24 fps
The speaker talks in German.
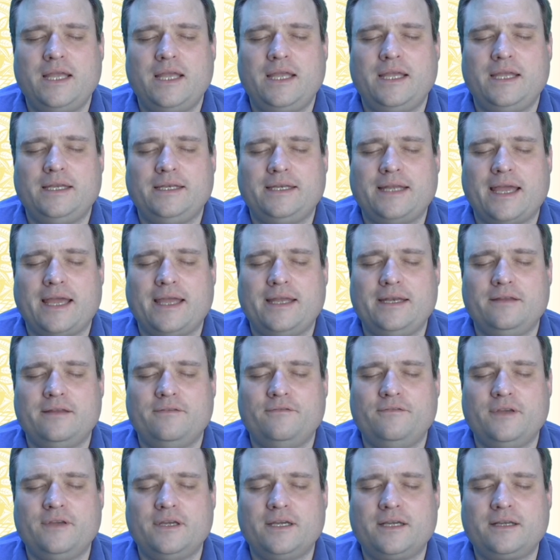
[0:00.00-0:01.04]
in
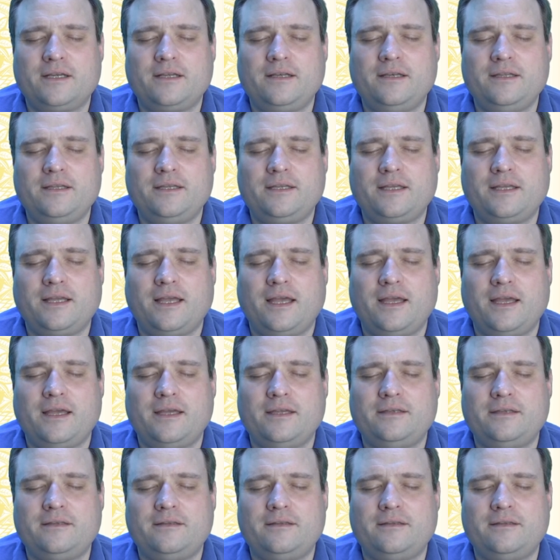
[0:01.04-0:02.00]
deine Wirklichkeit,